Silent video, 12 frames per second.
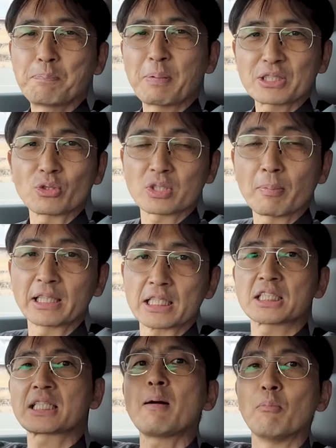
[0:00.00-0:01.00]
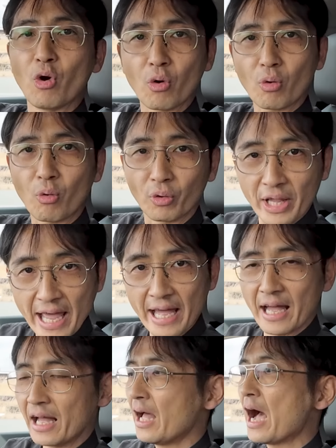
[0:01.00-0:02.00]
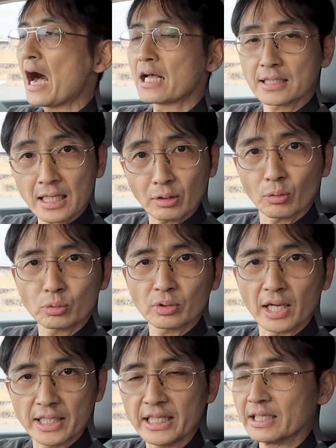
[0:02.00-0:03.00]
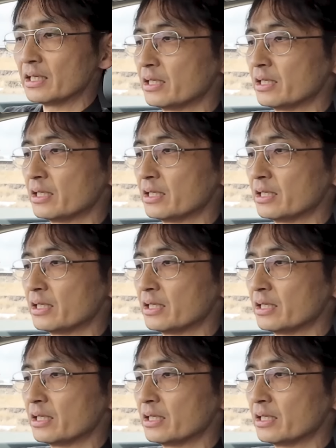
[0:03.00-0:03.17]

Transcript: 一発収まってしかもこれハザードの音がいい